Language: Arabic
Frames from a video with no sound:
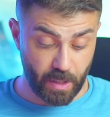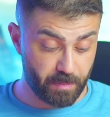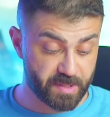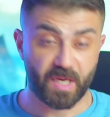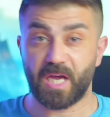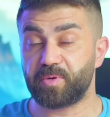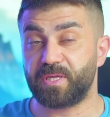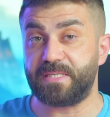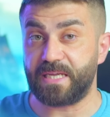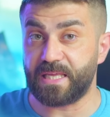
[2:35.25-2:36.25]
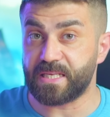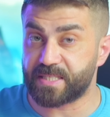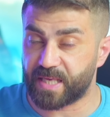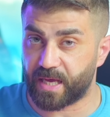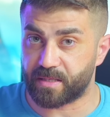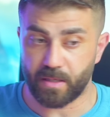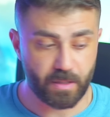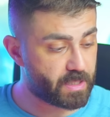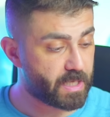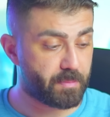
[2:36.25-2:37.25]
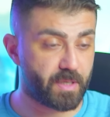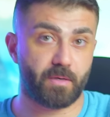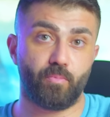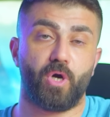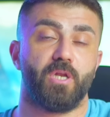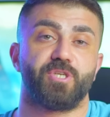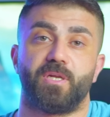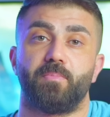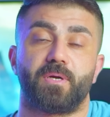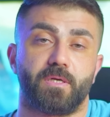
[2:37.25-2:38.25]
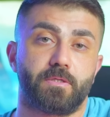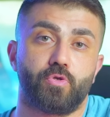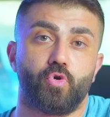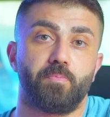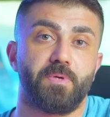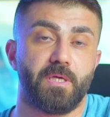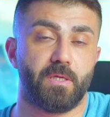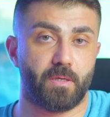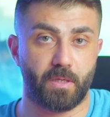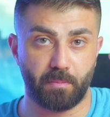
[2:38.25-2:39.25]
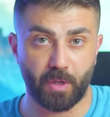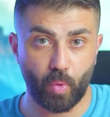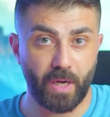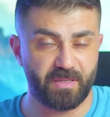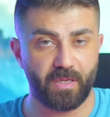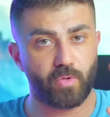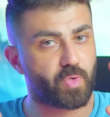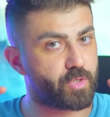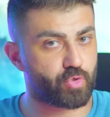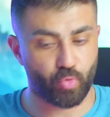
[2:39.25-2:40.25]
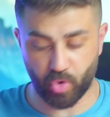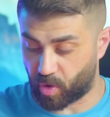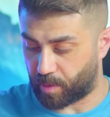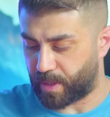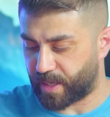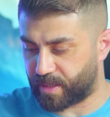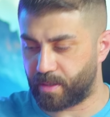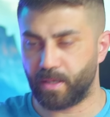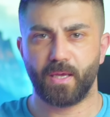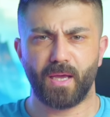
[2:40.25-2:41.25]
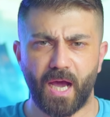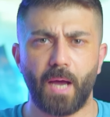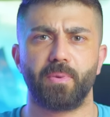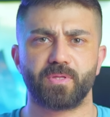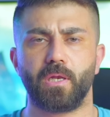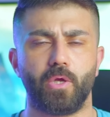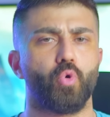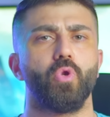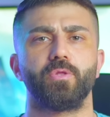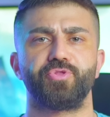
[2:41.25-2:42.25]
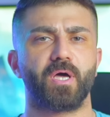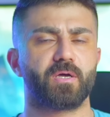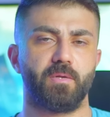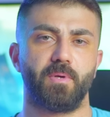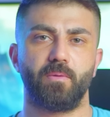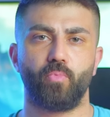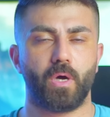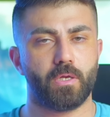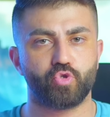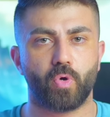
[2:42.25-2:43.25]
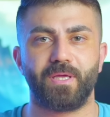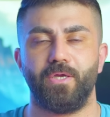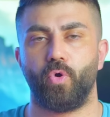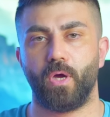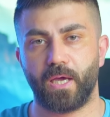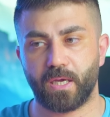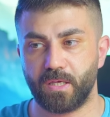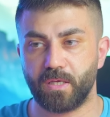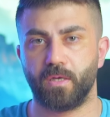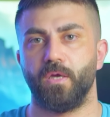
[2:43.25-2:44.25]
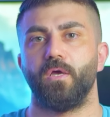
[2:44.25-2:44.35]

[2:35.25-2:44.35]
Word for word: بصراحه يمكن تحكي لي زياده نعم هذا المعالج انا بردته بمروحتين وكانت اموره تمام لكن حاب اطلع كل الطاقه اللي بهذا المعالج واريحه على الاخير